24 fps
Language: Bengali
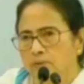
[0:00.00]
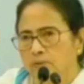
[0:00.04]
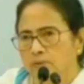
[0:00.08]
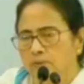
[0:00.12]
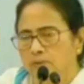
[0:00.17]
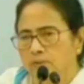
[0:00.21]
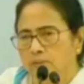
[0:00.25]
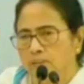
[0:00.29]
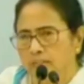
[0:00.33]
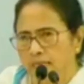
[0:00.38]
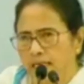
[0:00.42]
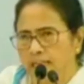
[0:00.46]

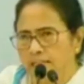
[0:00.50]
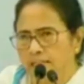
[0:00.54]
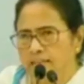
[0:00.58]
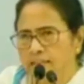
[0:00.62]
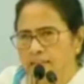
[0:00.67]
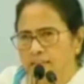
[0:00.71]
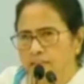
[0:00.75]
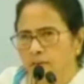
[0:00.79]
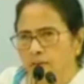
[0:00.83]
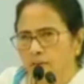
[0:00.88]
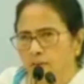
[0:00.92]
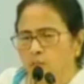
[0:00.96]
ঠিক আছে
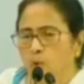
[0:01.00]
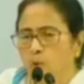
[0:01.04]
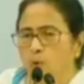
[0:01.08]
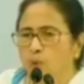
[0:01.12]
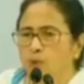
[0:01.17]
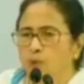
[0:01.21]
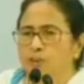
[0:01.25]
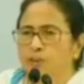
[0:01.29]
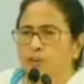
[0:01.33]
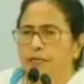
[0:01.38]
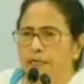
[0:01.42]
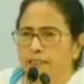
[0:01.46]
এবং
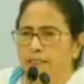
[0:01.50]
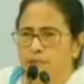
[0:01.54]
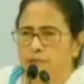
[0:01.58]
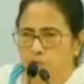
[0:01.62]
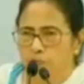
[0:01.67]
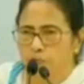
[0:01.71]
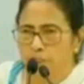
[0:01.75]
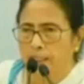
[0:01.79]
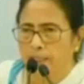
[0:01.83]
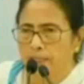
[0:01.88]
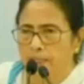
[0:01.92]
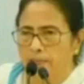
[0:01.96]
পুলিশের
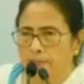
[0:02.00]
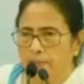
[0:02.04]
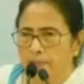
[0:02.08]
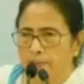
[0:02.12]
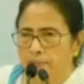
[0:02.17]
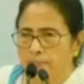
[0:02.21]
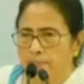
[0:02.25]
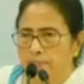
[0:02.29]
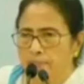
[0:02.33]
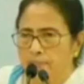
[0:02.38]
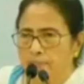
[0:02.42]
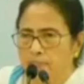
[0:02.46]
একজনকে রাখবে
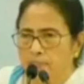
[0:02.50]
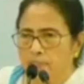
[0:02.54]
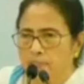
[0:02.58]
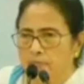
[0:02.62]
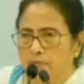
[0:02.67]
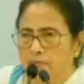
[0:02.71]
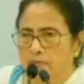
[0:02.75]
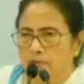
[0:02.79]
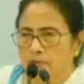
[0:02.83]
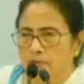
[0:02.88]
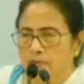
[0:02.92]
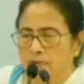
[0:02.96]

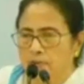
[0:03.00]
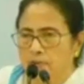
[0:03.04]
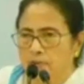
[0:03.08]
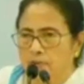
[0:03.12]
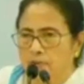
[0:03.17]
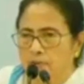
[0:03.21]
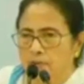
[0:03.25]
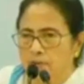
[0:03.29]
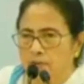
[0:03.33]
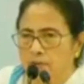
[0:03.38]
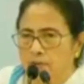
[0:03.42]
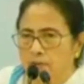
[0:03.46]
ঠিক আছে
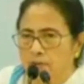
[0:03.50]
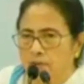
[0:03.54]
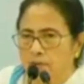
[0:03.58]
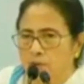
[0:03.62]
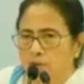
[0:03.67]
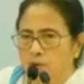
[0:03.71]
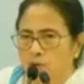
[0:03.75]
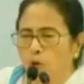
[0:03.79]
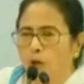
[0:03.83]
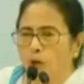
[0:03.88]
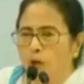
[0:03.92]
লোকাল